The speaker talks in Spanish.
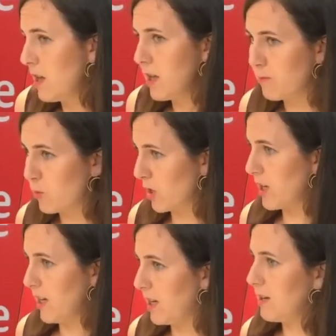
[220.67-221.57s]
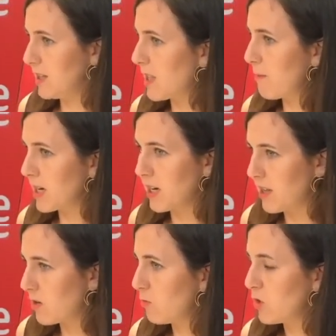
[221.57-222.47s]
porque está
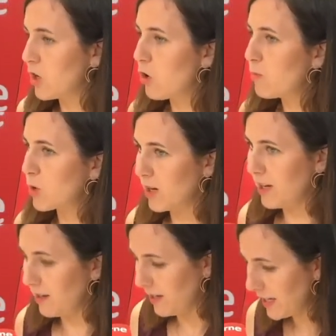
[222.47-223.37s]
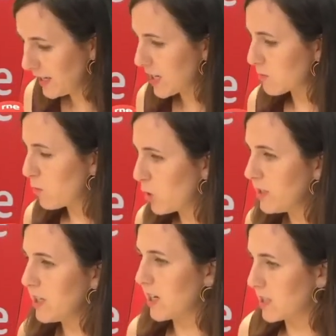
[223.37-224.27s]
marcada, como digo, por líneas
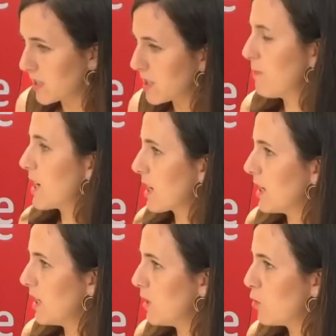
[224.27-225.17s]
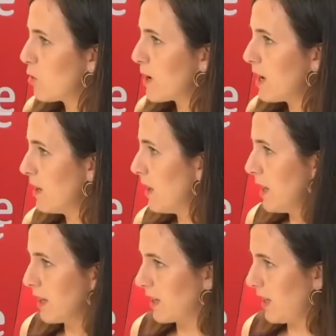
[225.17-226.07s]
políticas que se marcan en Europa
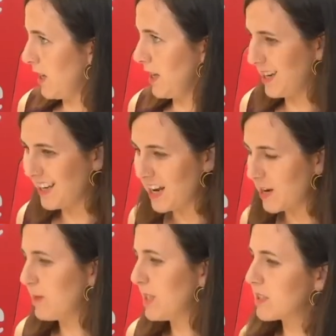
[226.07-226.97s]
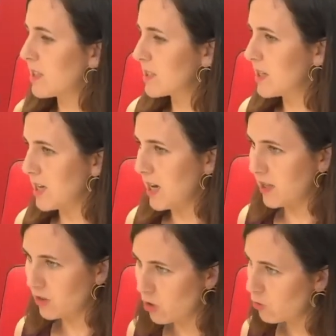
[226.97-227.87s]
que claramente están
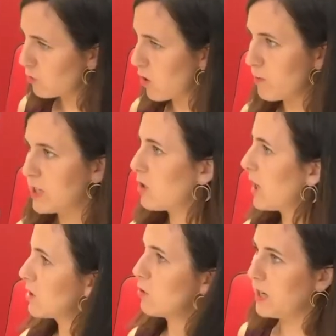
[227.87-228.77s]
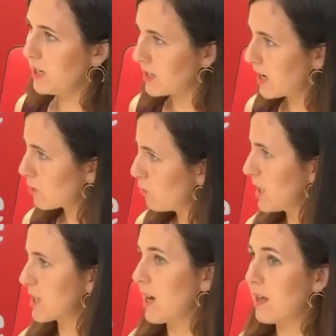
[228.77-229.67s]
señalando un aumento del gasto militar, una
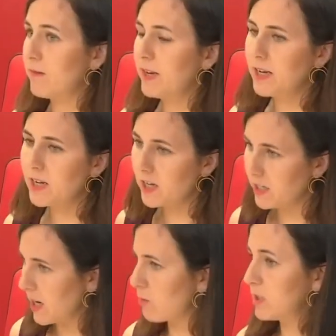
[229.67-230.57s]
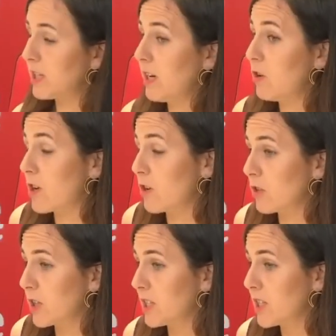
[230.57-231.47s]
escalada bélica y la vuelta de los
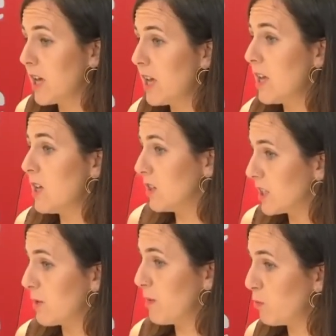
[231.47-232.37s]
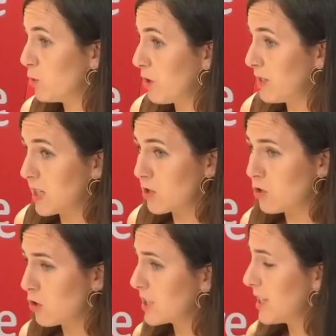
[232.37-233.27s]
recortes. Desde mi punto de vista, eso es
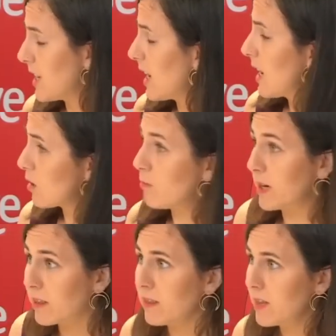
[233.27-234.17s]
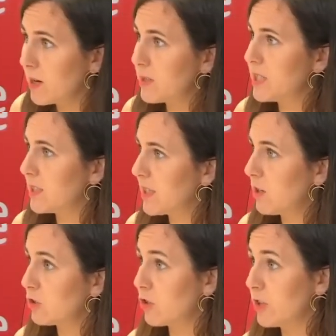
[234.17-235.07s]
lo que señala la comparecencia del presidente el
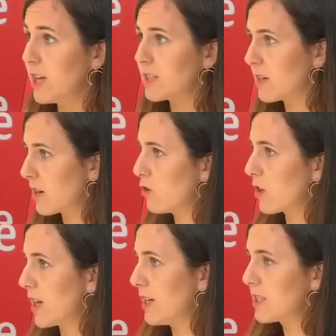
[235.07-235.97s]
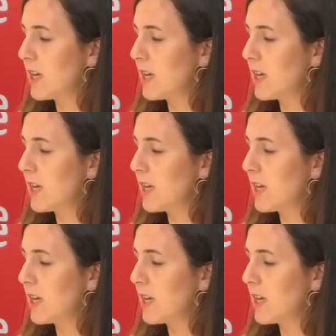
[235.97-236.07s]
otro día. Si recordáis,